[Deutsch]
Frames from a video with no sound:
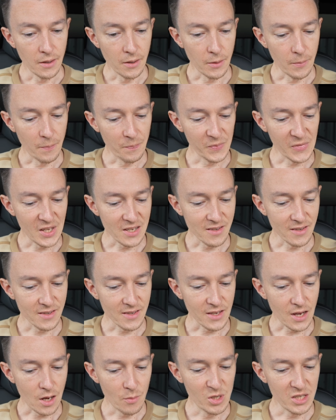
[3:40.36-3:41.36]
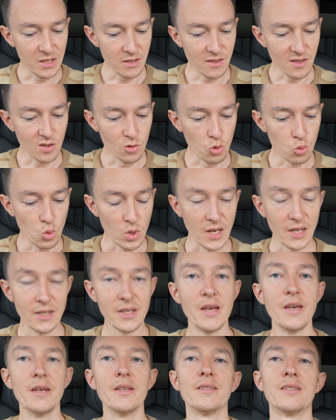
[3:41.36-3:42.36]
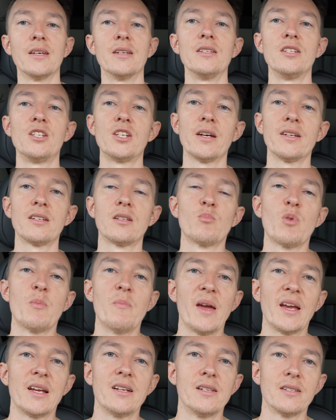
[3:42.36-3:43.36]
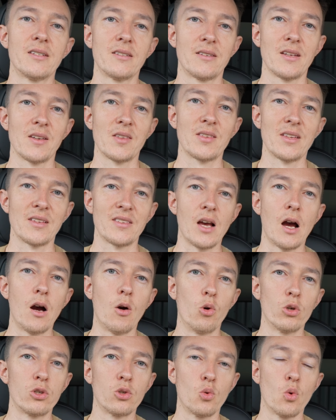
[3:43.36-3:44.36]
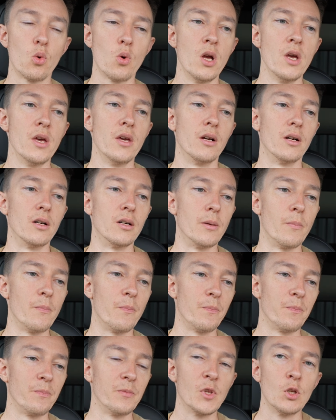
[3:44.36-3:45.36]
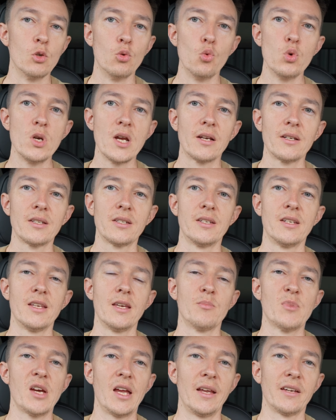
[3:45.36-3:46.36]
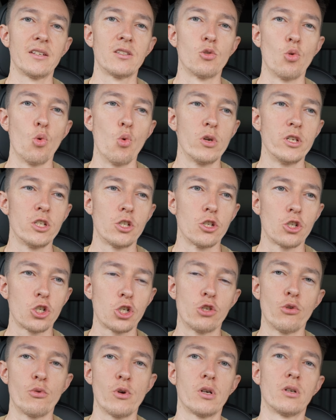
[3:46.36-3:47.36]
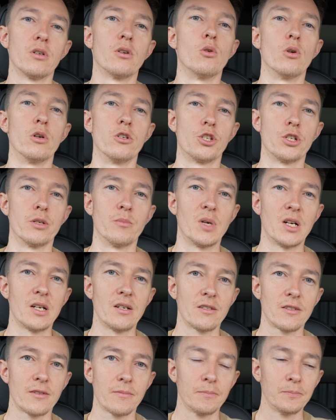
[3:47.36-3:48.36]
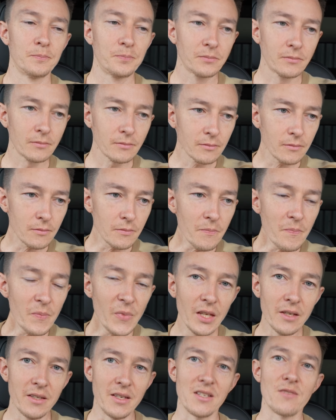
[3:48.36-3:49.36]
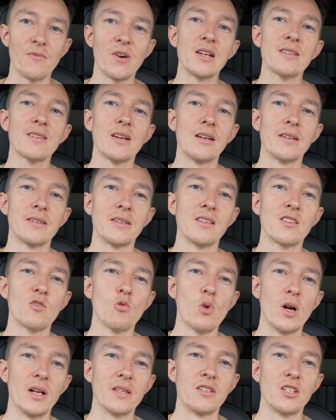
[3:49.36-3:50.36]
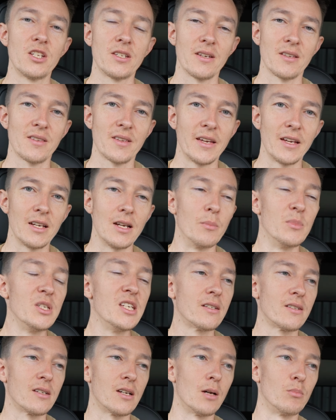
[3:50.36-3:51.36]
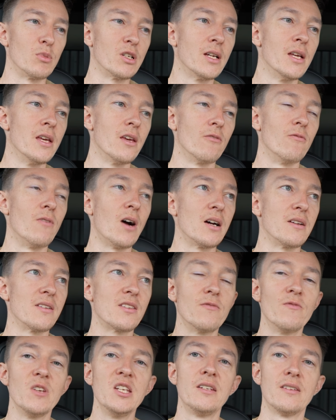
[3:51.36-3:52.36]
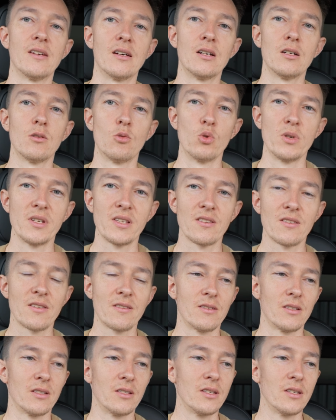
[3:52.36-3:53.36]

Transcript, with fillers: ähm, dass es damit zu tun hat. Denn ich hatte bemängelt, dass das Auto ähm, unangenehme elektronische Störgeräusche macht. Jetzt war es allerdings so, als ich das reklamiert habe, war es Winter und es